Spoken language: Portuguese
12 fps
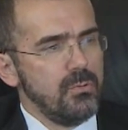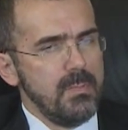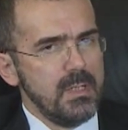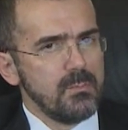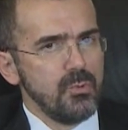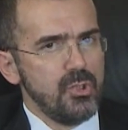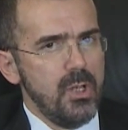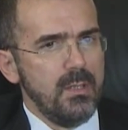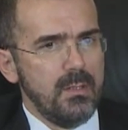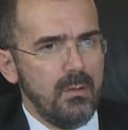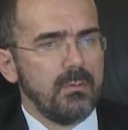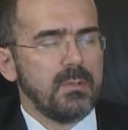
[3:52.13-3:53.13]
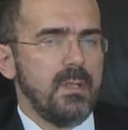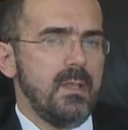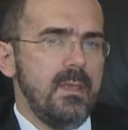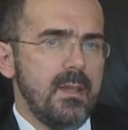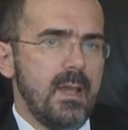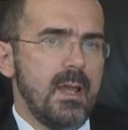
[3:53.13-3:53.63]
de um mesmo gênero, que
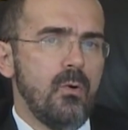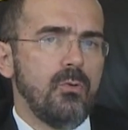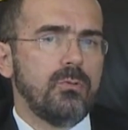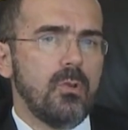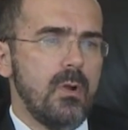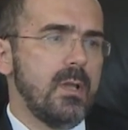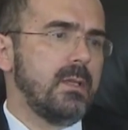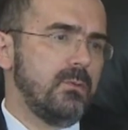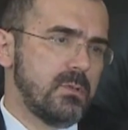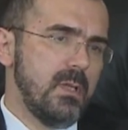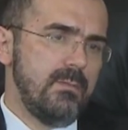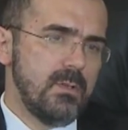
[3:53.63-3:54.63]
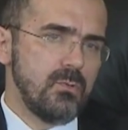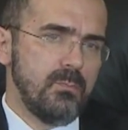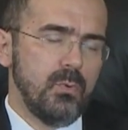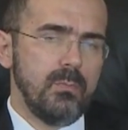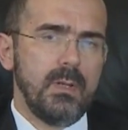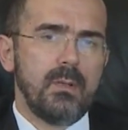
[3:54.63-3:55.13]
seria a outorga do serviço
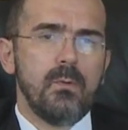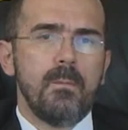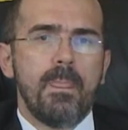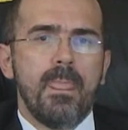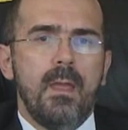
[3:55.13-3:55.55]
público.